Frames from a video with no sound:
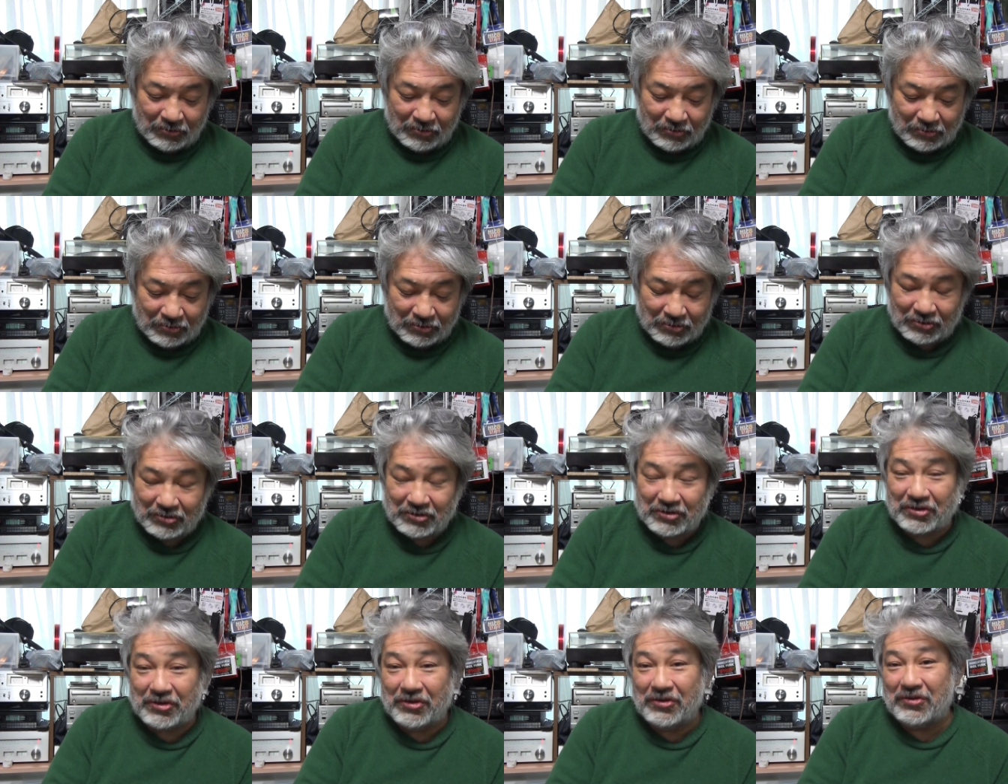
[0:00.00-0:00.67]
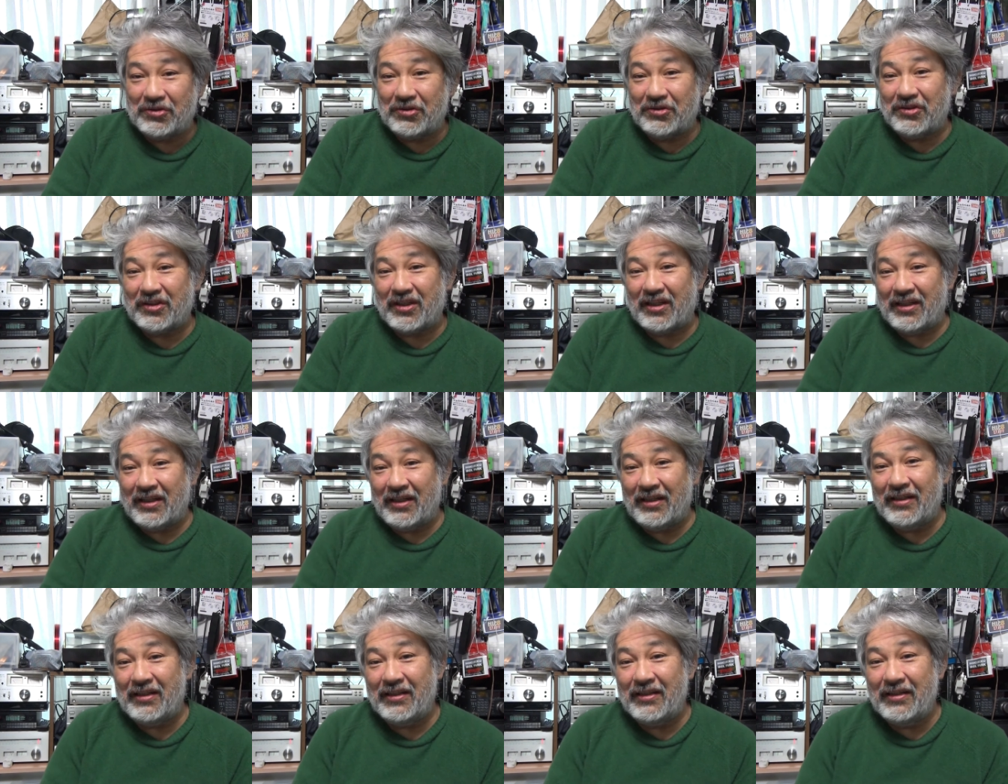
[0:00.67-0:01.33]
ご卒業というか
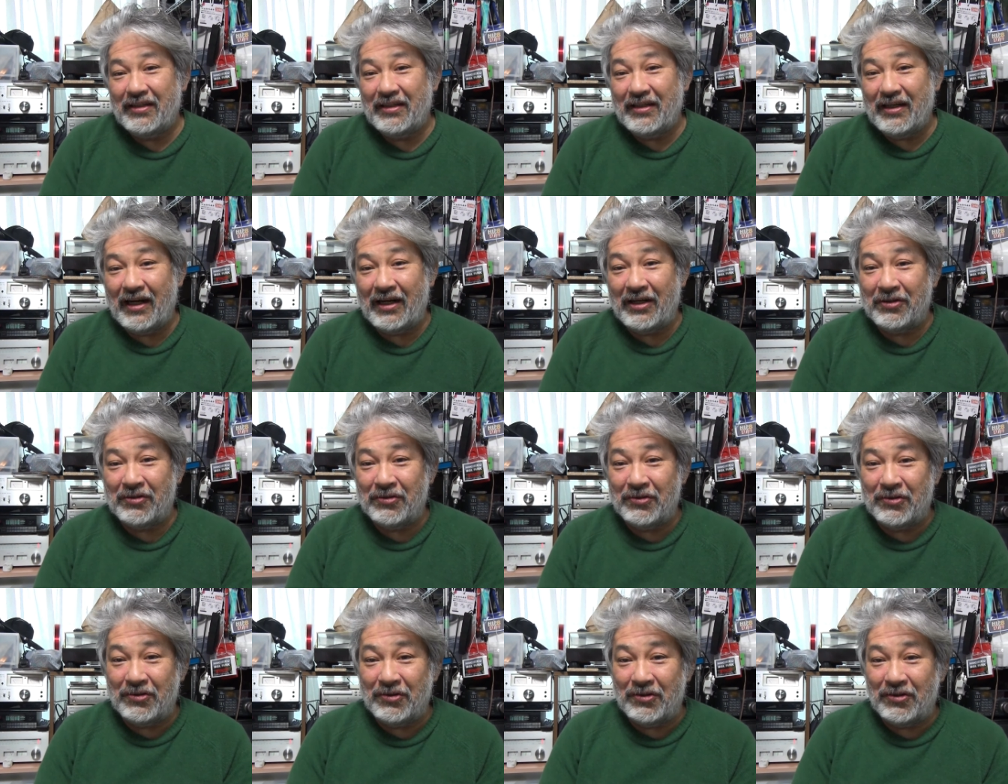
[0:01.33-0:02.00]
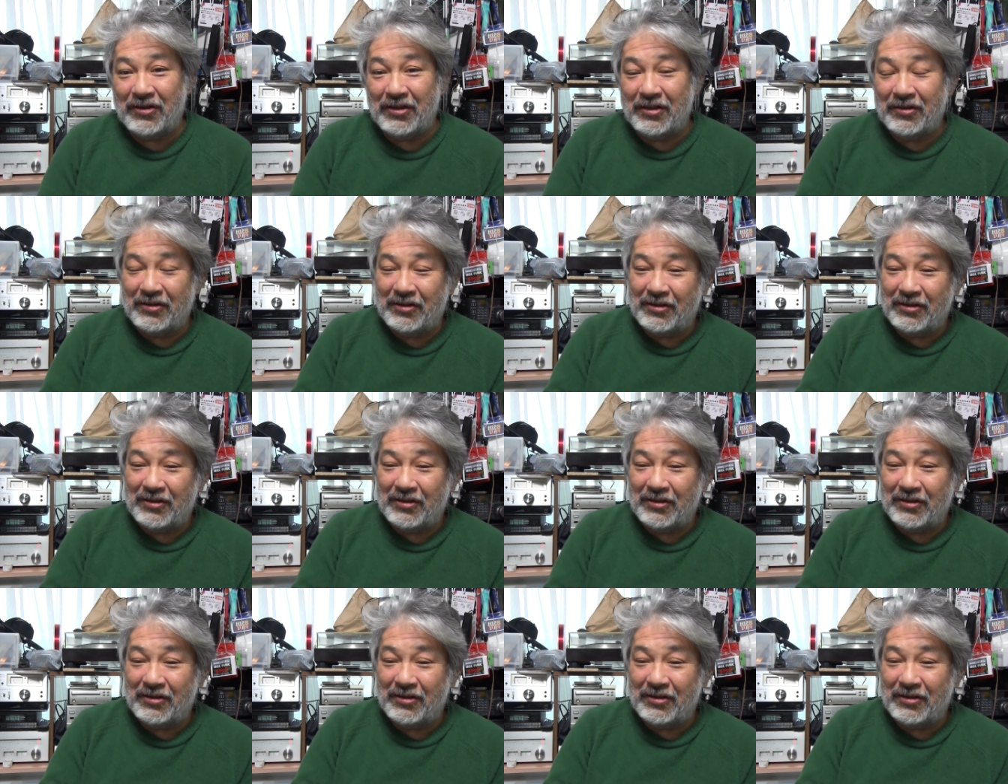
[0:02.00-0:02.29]
ねあの